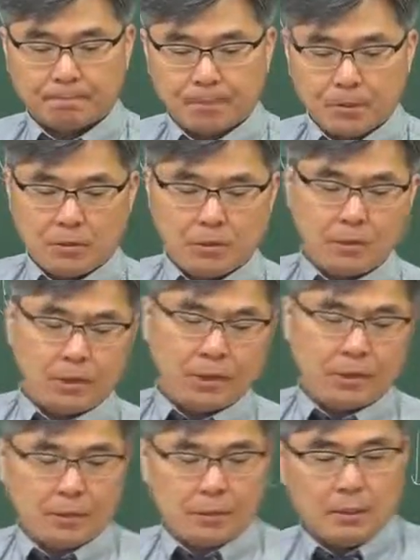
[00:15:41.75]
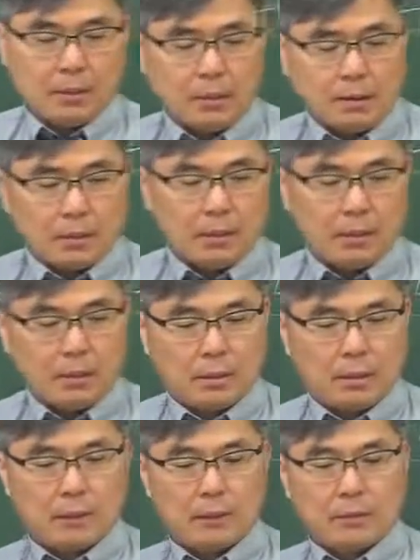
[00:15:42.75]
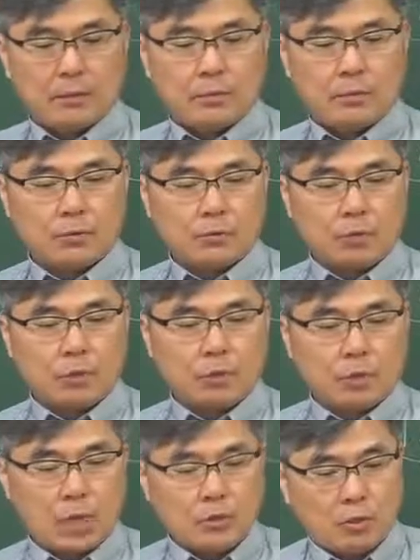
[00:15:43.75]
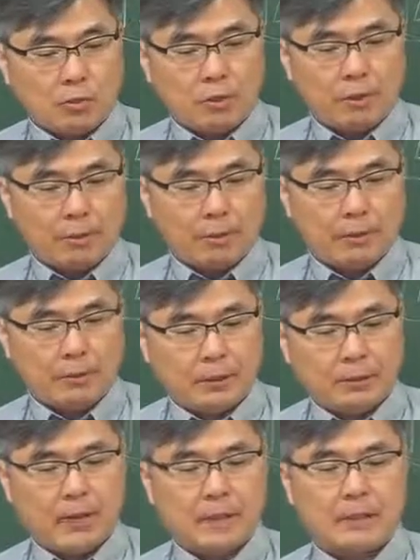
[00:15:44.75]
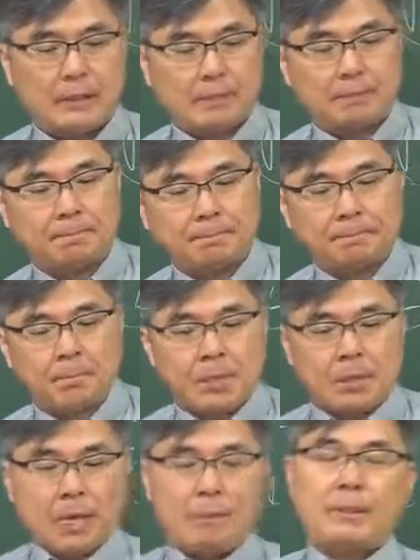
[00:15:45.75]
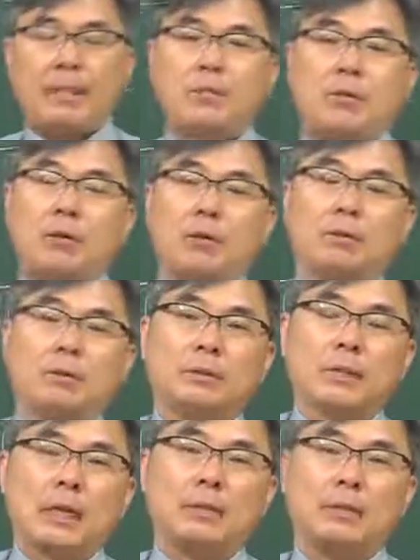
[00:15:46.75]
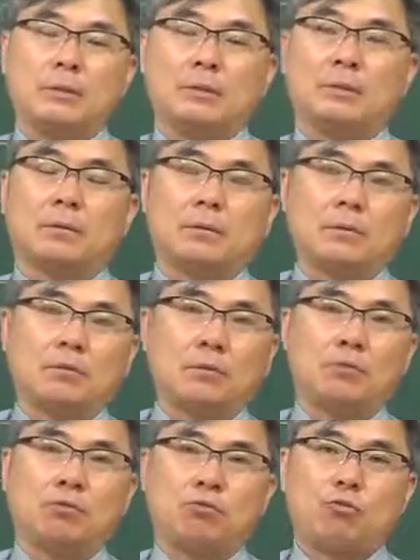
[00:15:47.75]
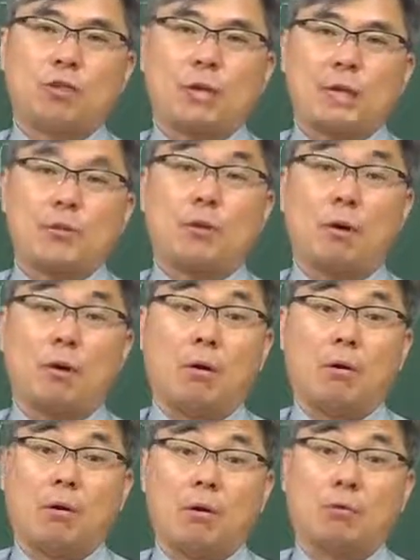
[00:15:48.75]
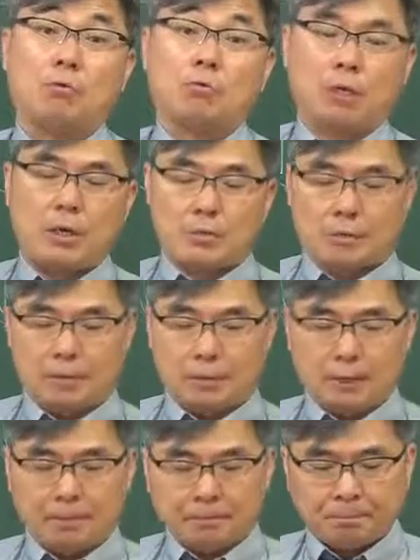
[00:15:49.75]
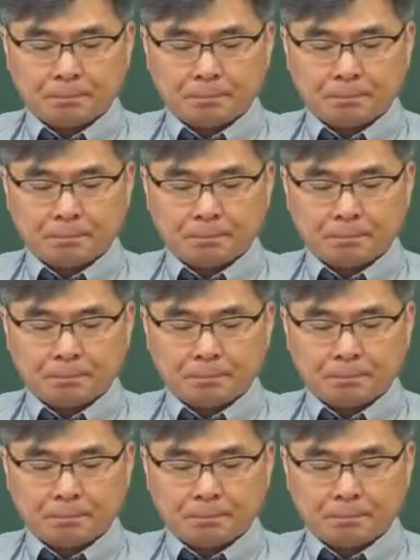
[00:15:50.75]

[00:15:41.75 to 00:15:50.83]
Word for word: 그래서 이제 어, 거기 해설을 보게 되면 이게 사실은 캐비테이션은 사실 그 우리 수차에서 어, 수차에서 이제